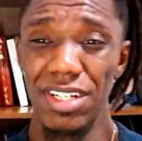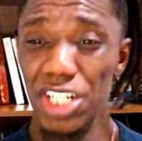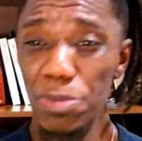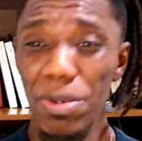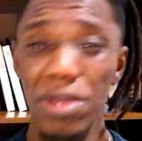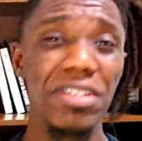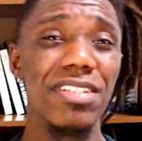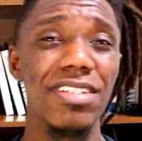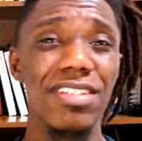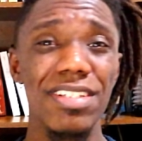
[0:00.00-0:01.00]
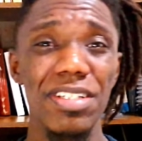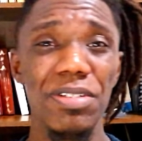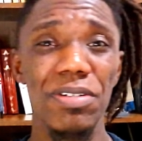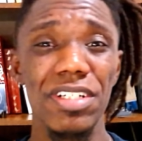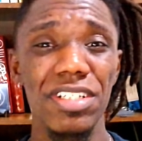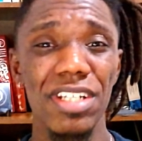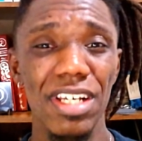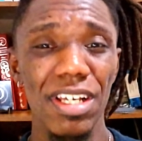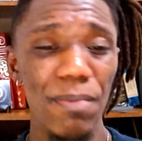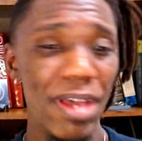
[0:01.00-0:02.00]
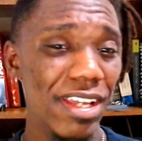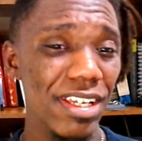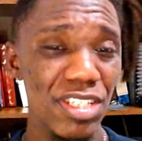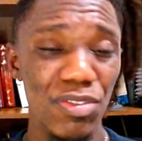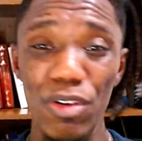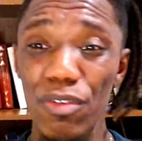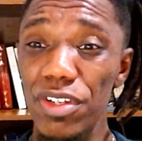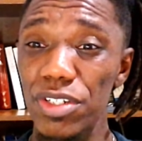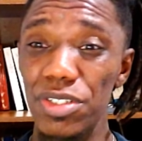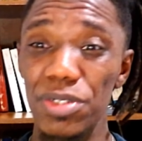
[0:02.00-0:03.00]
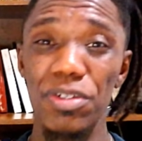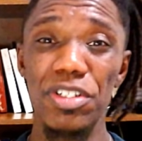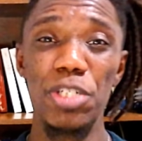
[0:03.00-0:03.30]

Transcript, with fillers: Espero que sim, né, senhores? Bem, esse foi o vídeo de hoje.